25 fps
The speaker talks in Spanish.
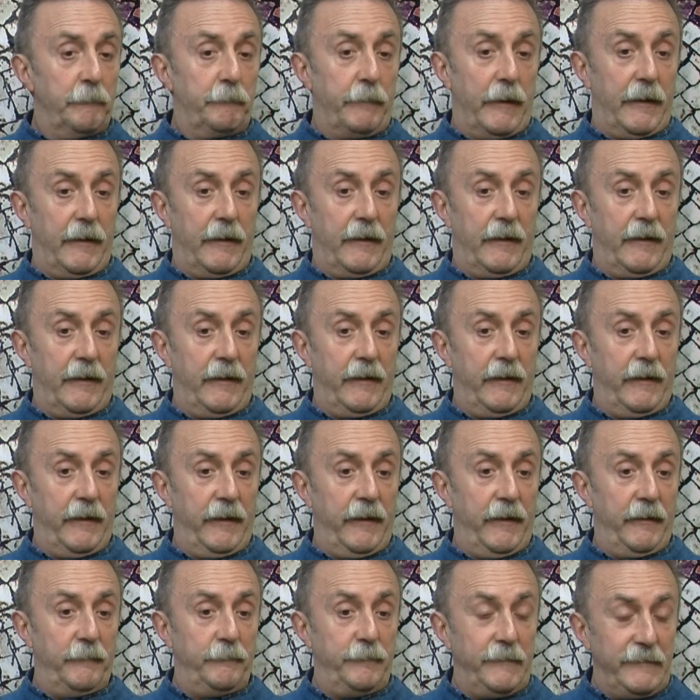para
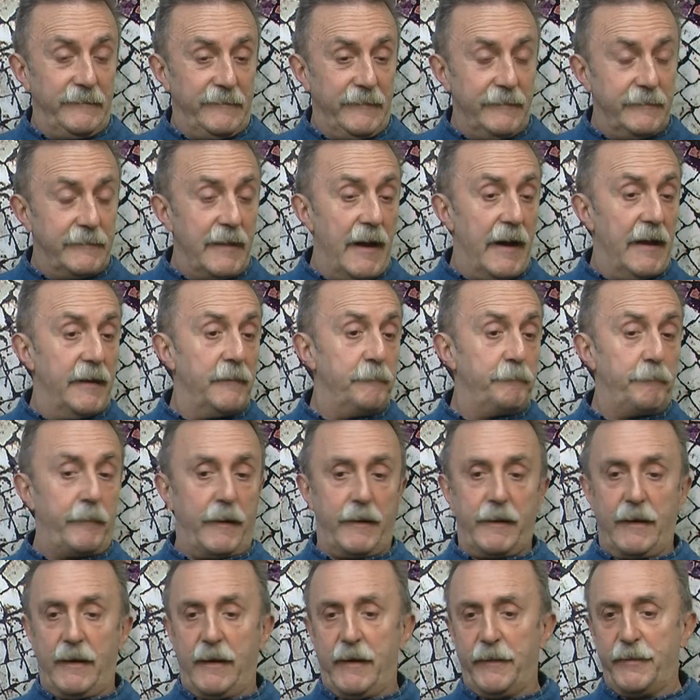eh, visitar,
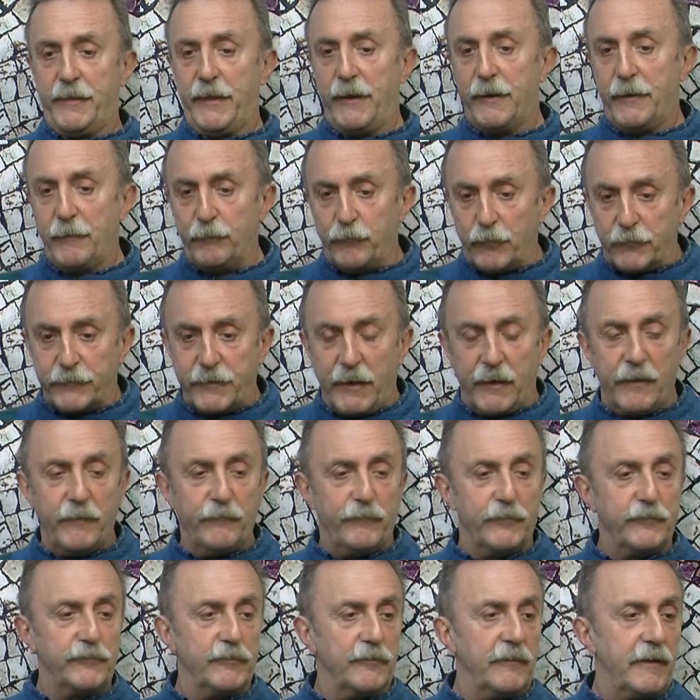para hacer
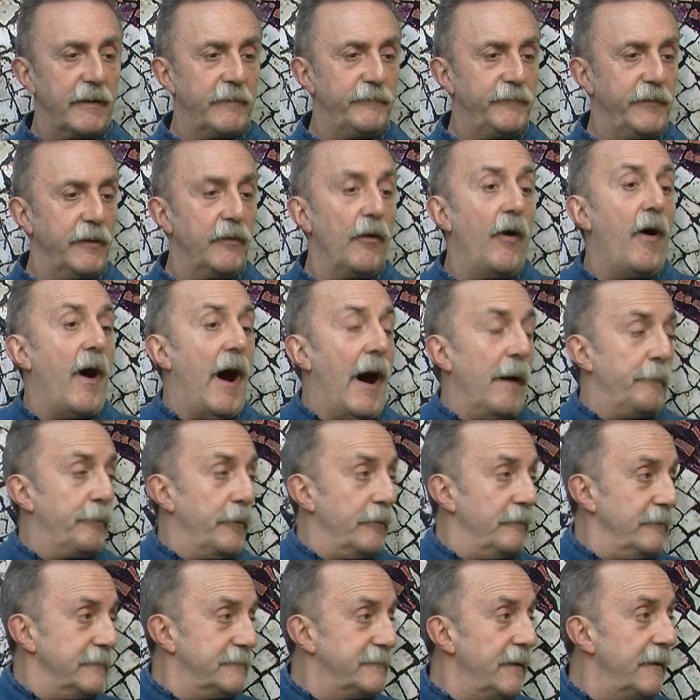reportajes fotográficos,
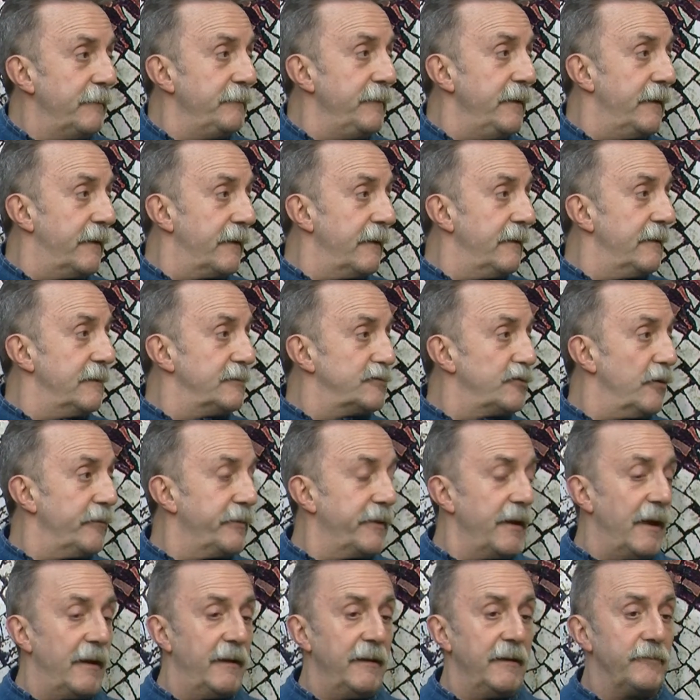aprovechar mis redes
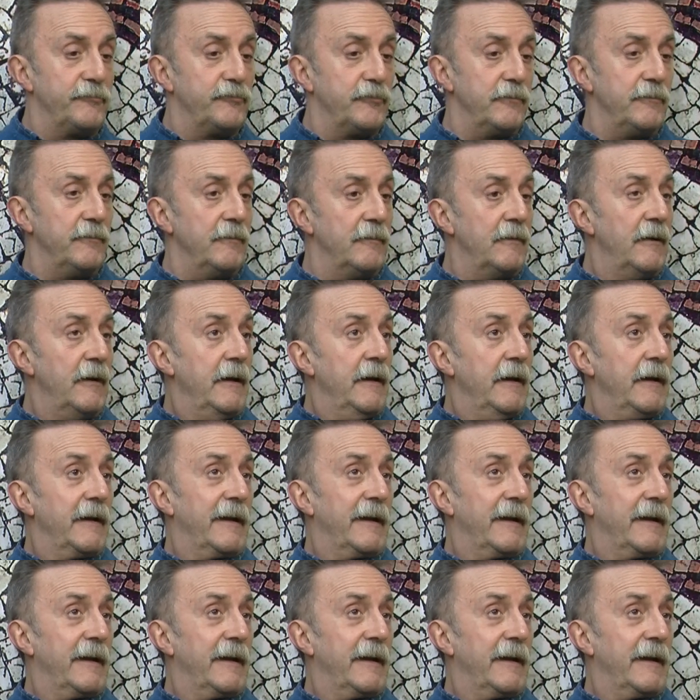sociales, Antonio,